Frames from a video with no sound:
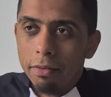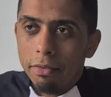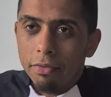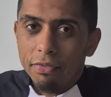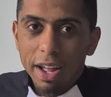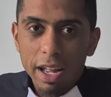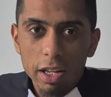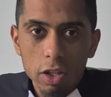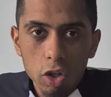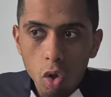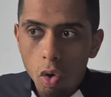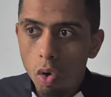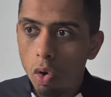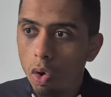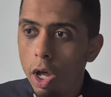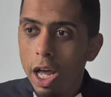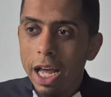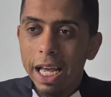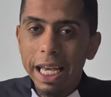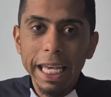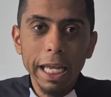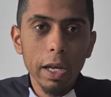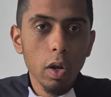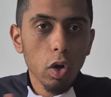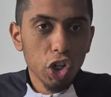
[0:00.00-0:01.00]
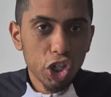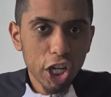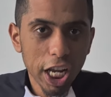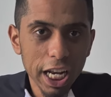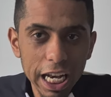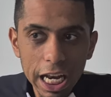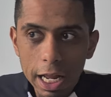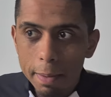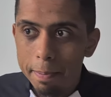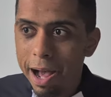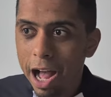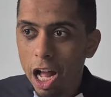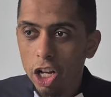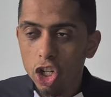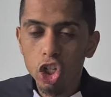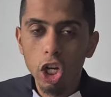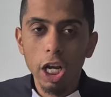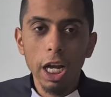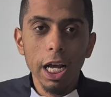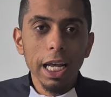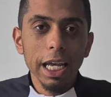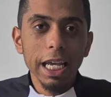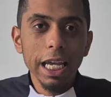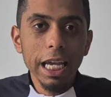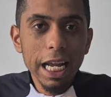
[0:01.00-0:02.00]
20 ans, il enchaîne les matchs,
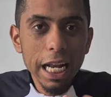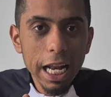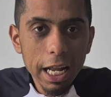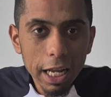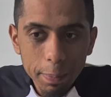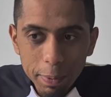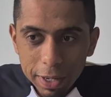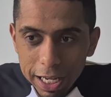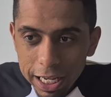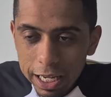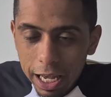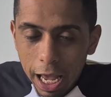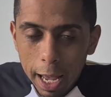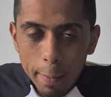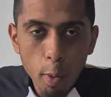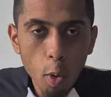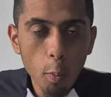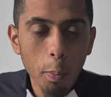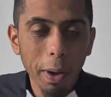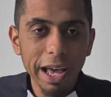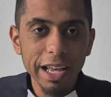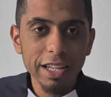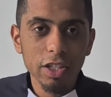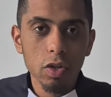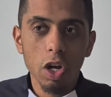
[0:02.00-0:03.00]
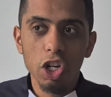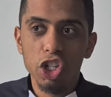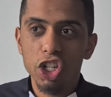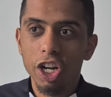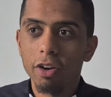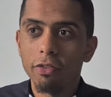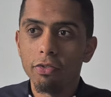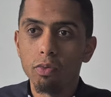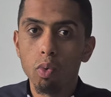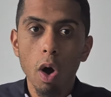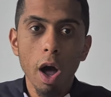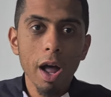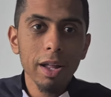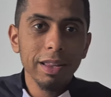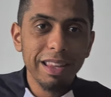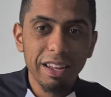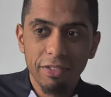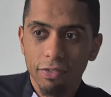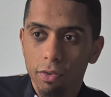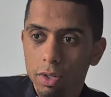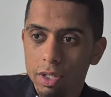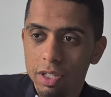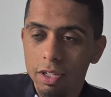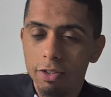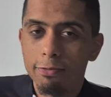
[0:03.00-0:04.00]
il, est, il répond présent à chaque fois,
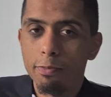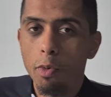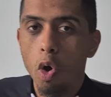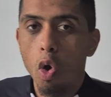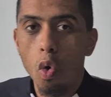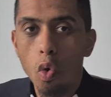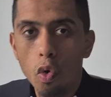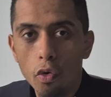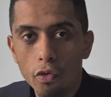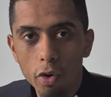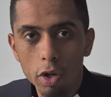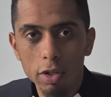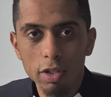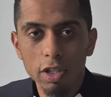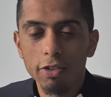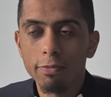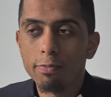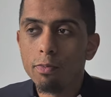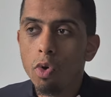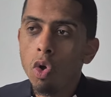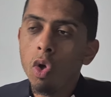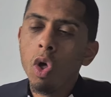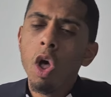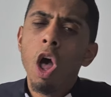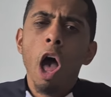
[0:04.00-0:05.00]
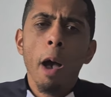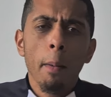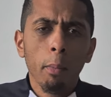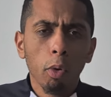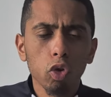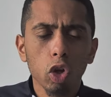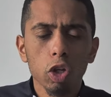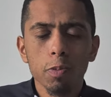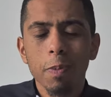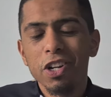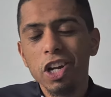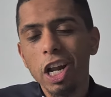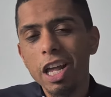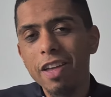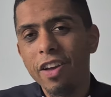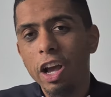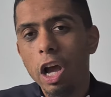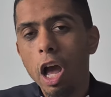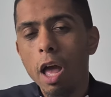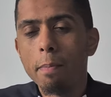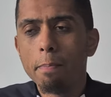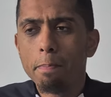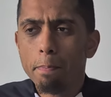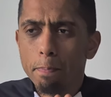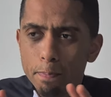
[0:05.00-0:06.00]
défensivement, offensivement. Bon, dans ce match-là, il y avait
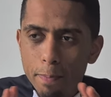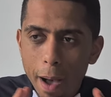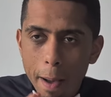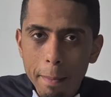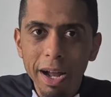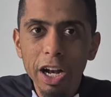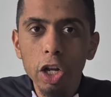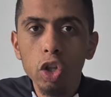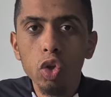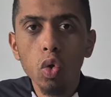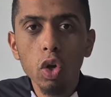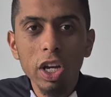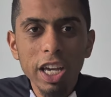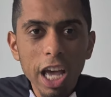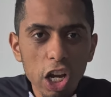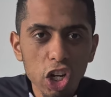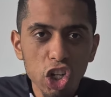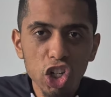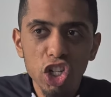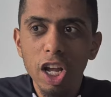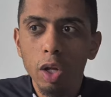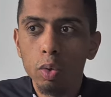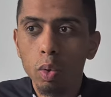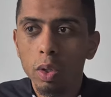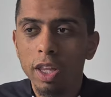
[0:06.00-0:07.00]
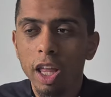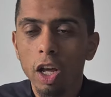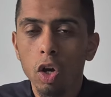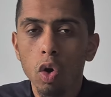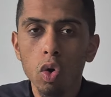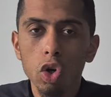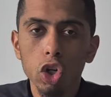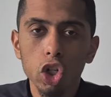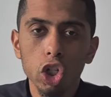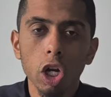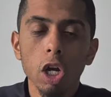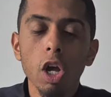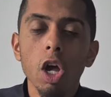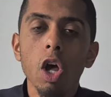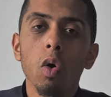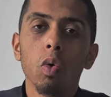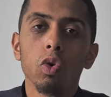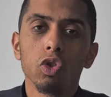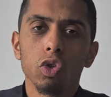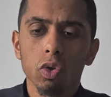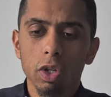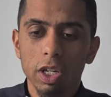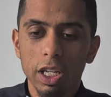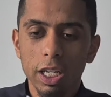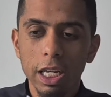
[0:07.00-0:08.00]
quand même pas mal de gâchis à droite à gauche. On
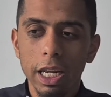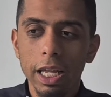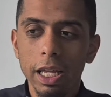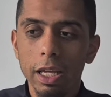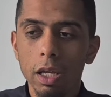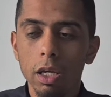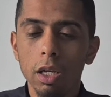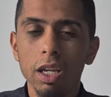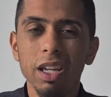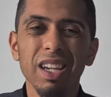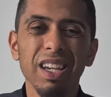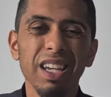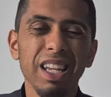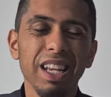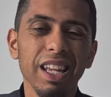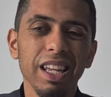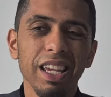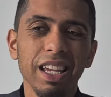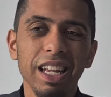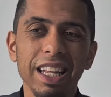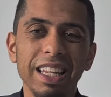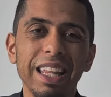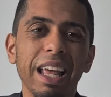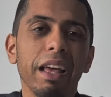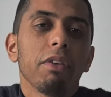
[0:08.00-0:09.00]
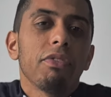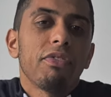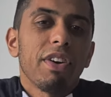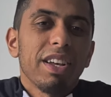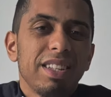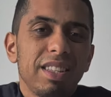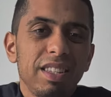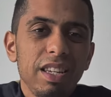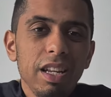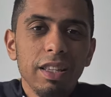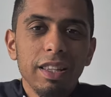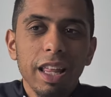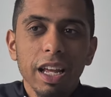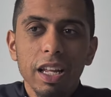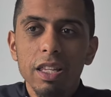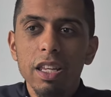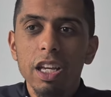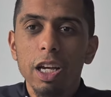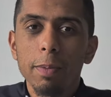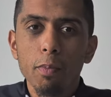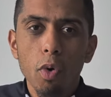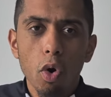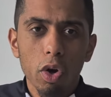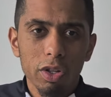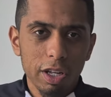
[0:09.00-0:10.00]
sent qu'il est il, est, très facile
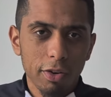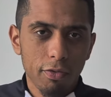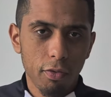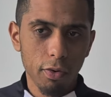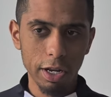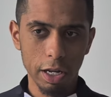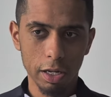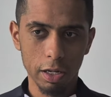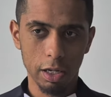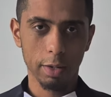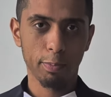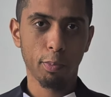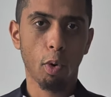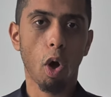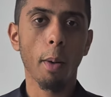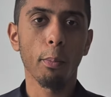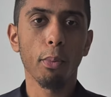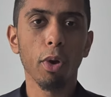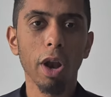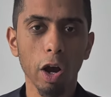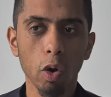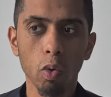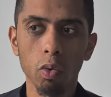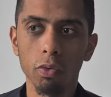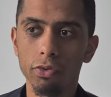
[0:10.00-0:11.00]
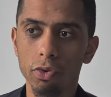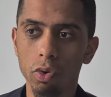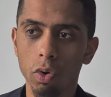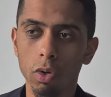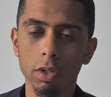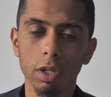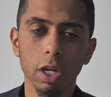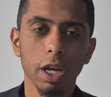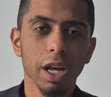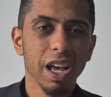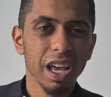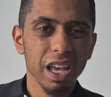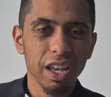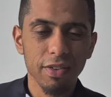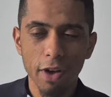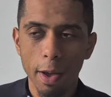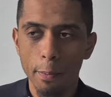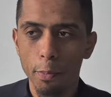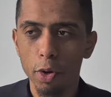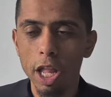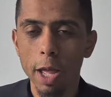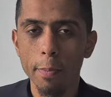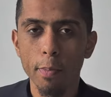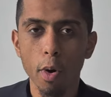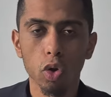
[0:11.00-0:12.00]
techniquement et des fois, il, il prend un peu la confiance, il fait un
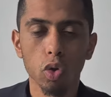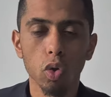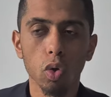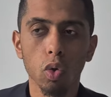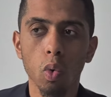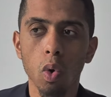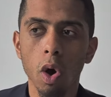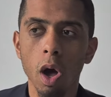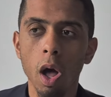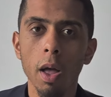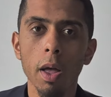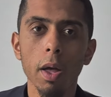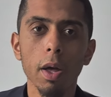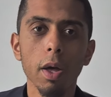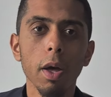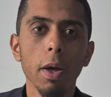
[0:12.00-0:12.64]
peu n'importe quoi.